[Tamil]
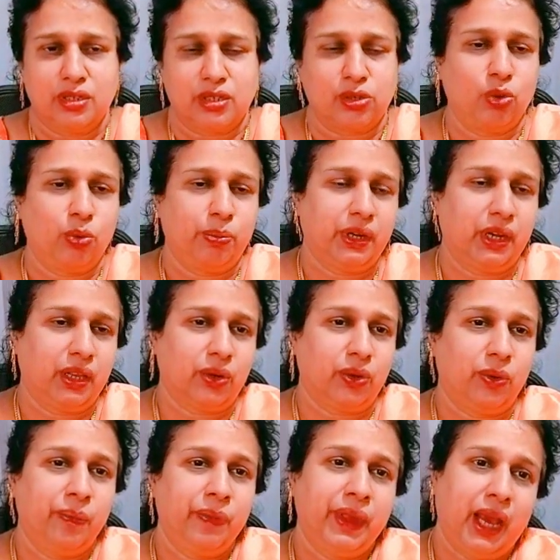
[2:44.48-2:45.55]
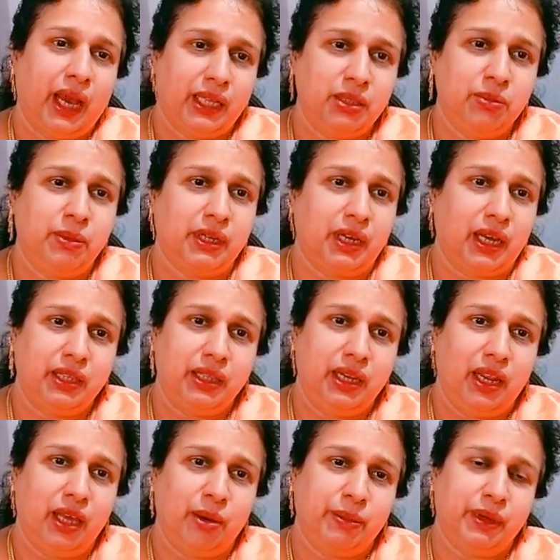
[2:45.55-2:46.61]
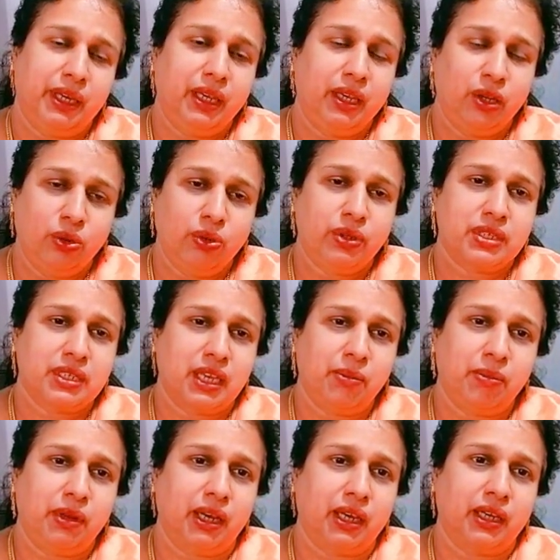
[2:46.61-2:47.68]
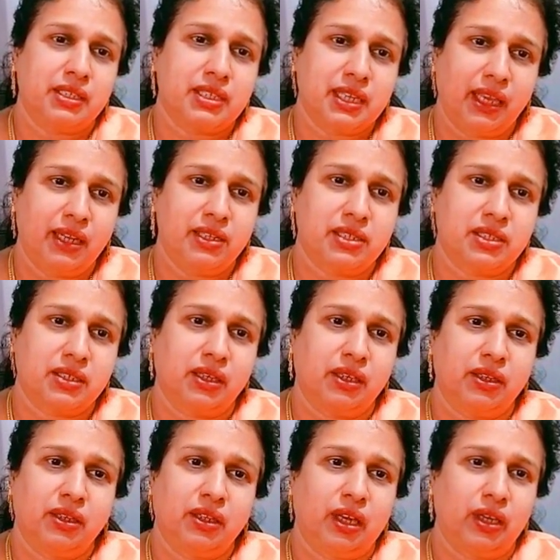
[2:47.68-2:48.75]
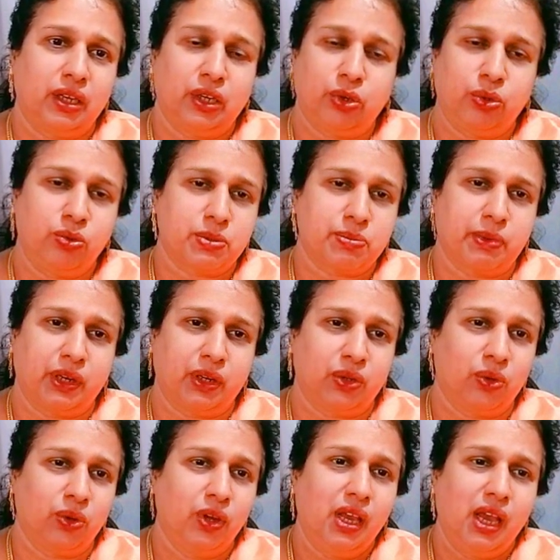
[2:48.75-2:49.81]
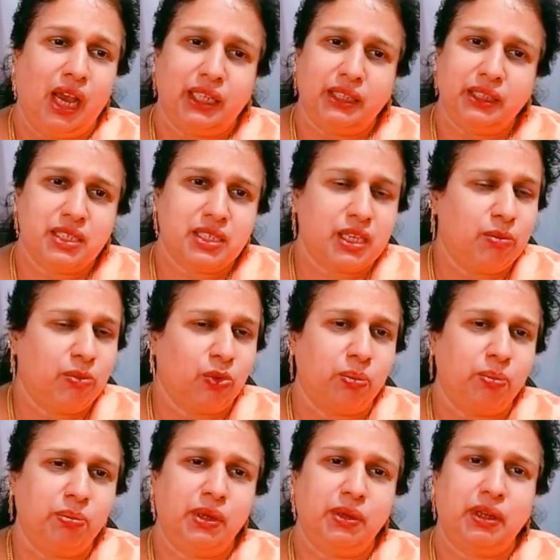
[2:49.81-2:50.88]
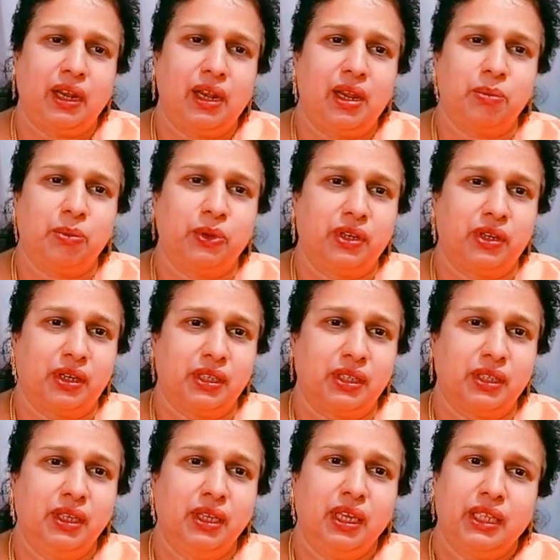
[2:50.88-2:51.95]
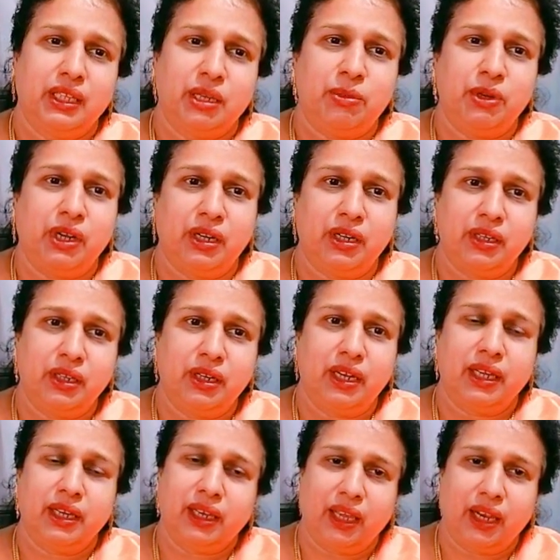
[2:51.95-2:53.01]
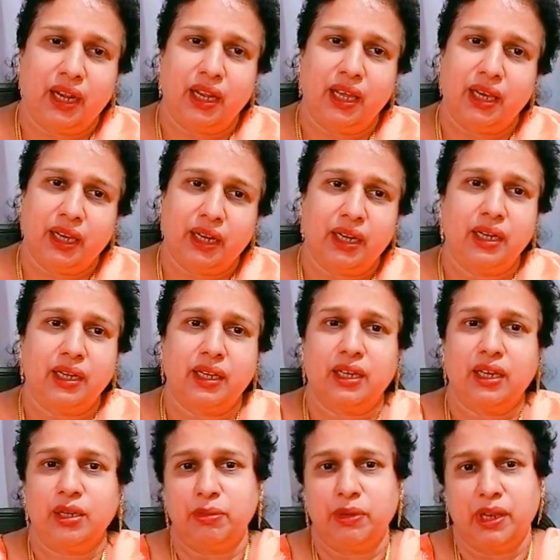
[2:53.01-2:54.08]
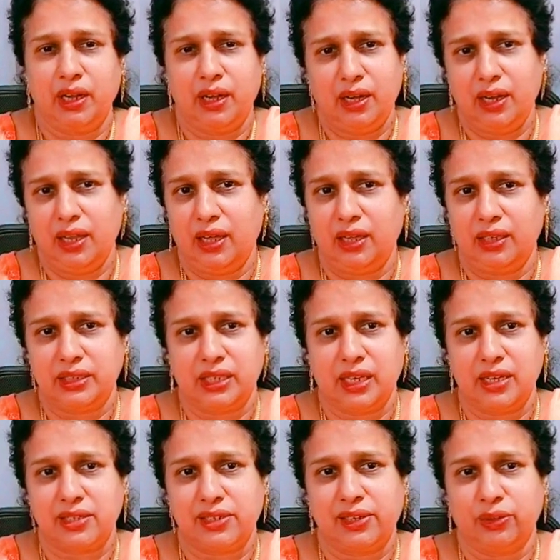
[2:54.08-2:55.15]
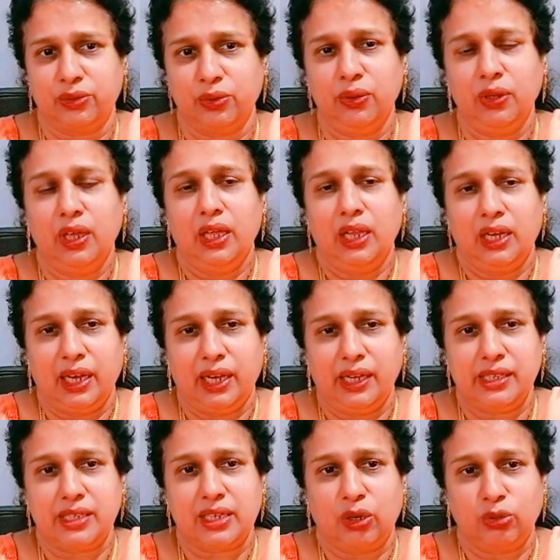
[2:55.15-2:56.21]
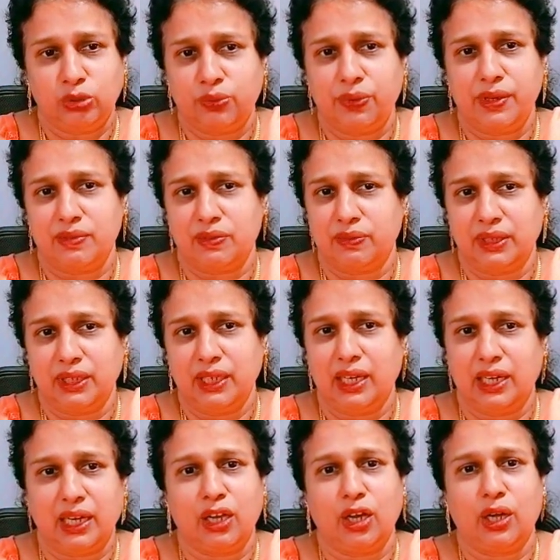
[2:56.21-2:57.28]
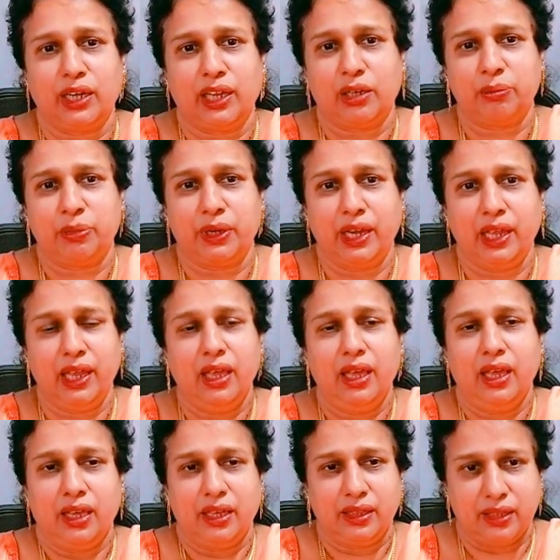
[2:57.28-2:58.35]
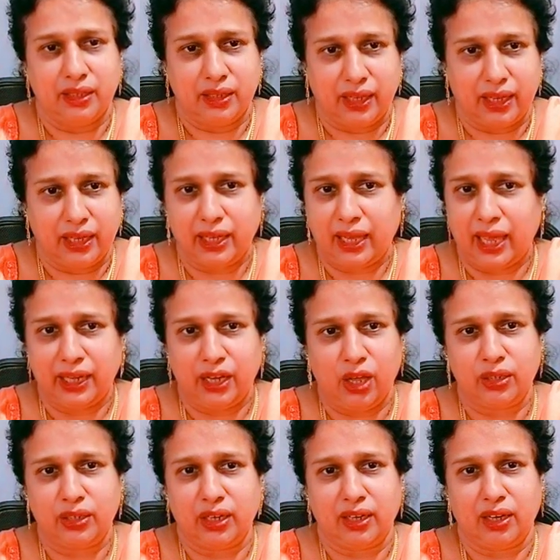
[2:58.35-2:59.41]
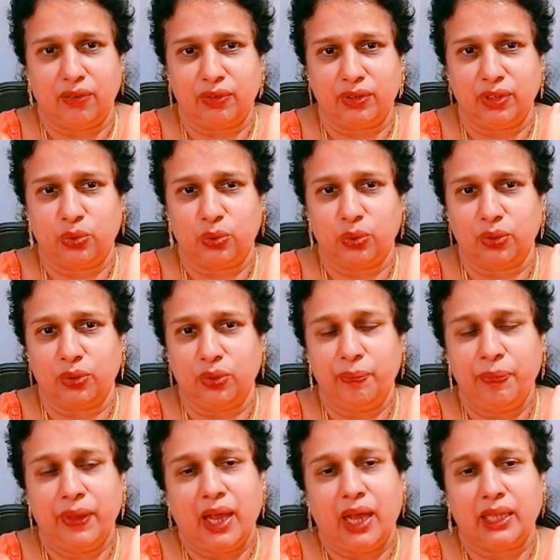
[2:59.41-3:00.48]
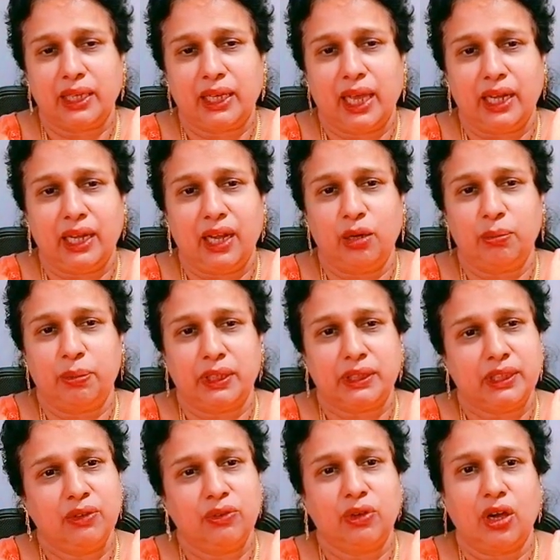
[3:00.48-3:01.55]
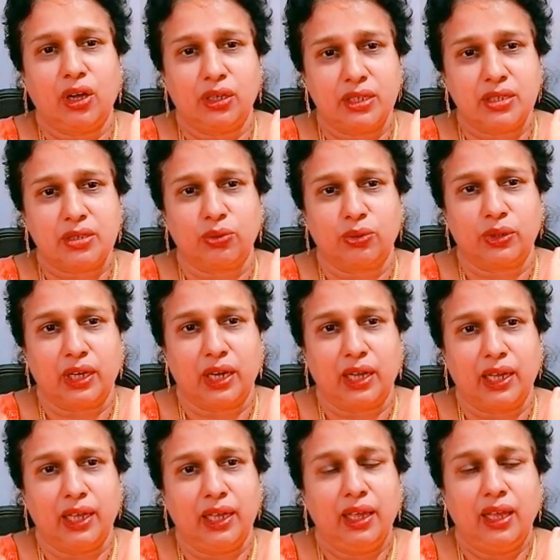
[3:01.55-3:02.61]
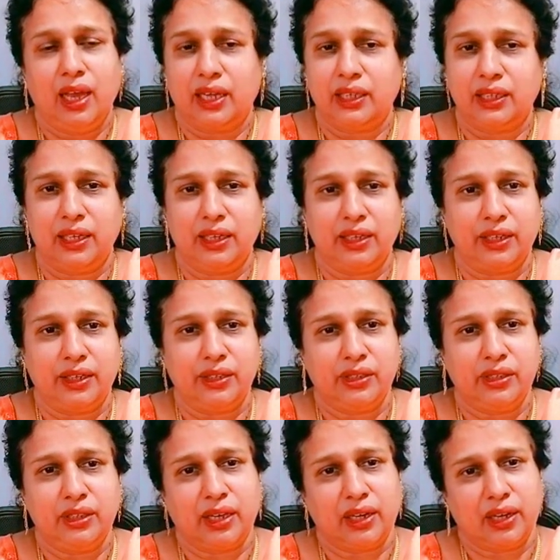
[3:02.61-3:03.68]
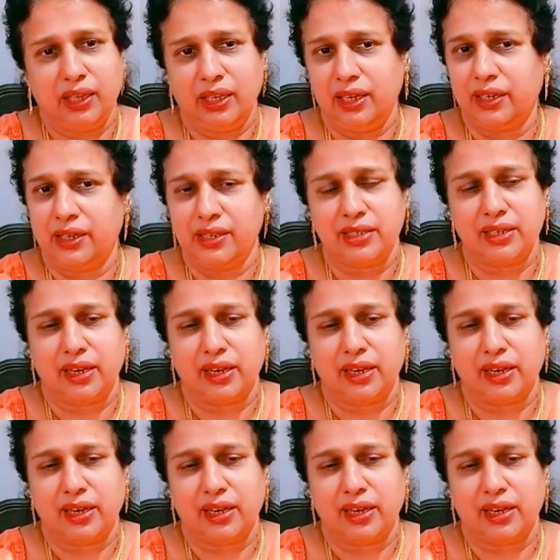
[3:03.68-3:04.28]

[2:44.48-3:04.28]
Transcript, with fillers: ஸ்லோ பண்ணியிருக்கோம் அது அது இல்லாமல் இன்னொரு ஸ்கீம் நாங்கள் சேல்ஸ்க்குன்னு இன்ட்ரடியூஸ் பண்ணியிருந்தோம் அந்த ஸ்கீம் ரொம்ப நல்லா போயிட்டுருக்குது தமிழ்நாடு இல்லை கேரளா கர்நாடகா இப்படி எல்லா ஸ்டேட்ஸ்லேருந்தும் லேடிஸ் ஹவுஸ் ஒய்ஃப்ஸ் வந்து எங்களை காண்டாக்ட் பண்ணி இந்த எங்கள் கேட்லாக் நாங்கள் அவங்களுக்கு கொடுக்குறோம் அந்த கேட்லாக் பார்த்து அவங்க ஆர்டர்ஸ் கொடுக்குறாங்க அதில் எடுத்து நிறைய லேடிஸ்